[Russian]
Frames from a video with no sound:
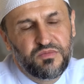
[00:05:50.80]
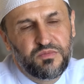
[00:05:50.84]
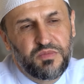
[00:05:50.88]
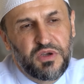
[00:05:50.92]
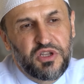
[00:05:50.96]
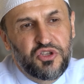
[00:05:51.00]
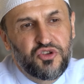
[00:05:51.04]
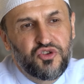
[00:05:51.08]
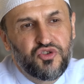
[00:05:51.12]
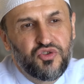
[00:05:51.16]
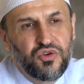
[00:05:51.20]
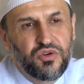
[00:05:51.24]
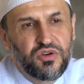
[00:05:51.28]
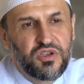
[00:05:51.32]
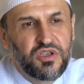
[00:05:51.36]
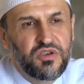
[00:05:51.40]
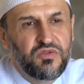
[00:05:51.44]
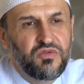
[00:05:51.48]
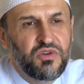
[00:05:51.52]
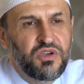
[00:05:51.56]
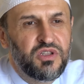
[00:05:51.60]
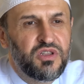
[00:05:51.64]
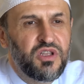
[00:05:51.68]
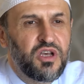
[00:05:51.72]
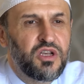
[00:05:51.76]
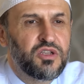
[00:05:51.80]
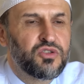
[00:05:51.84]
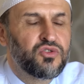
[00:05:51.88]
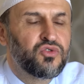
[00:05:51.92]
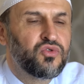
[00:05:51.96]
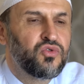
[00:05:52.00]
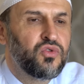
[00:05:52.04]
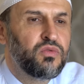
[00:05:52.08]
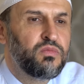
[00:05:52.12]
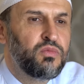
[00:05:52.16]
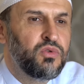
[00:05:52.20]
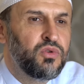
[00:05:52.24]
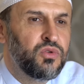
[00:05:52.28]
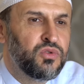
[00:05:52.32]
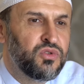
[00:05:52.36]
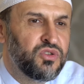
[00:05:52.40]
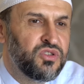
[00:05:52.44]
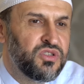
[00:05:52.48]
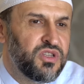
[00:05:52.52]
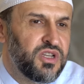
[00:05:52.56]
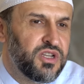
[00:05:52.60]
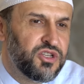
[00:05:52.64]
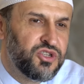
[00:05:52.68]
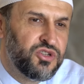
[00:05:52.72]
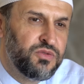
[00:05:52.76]
подчеркивает особую
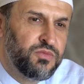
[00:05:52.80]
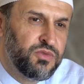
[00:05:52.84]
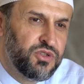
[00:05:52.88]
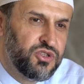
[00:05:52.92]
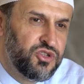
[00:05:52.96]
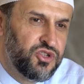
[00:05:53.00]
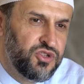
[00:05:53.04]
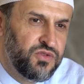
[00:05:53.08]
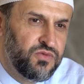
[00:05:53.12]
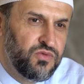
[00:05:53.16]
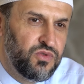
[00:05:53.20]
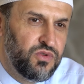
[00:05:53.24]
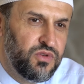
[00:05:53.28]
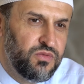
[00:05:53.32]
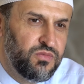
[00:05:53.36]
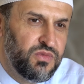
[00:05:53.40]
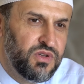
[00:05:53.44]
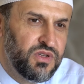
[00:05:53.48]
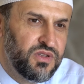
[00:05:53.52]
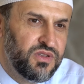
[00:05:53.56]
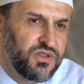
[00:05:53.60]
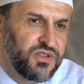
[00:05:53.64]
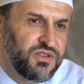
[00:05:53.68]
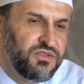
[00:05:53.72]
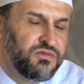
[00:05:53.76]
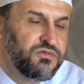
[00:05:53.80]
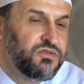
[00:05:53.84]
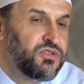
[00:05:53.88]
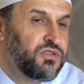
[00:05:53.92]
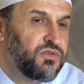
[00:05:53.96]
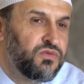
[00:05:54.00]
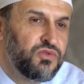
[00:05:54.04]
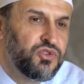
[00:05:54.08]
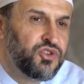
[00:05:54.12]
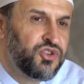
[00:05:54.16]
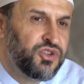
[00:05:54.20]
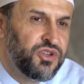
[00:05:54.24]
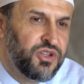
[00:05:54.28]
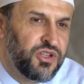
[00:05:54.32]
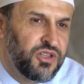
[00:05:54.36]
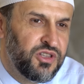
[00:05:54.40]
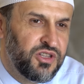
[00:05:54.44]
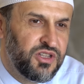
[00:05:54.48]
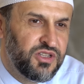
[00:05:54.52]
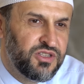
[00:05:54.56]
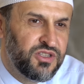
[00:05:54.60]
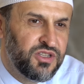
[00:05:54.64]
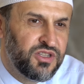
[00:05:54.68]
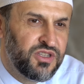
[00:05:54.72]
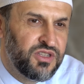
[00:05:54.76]
значимость чего-либо. И Всевышний
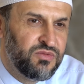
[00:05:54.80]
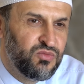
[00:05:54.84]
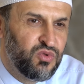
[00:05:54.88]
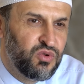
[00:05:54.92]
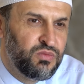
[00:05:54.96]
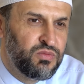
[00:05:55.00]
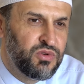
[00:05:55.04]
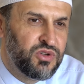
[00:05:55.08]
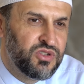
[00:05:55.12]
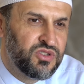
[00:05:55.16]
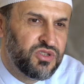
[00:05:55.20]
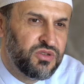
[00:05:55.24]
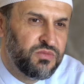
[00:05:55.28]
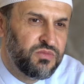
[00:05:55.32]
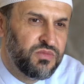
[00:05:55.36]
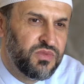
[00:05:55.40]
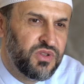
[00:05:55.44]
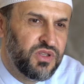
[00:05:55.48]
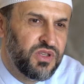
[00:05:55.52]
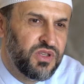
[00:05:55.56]
Аллах таким образом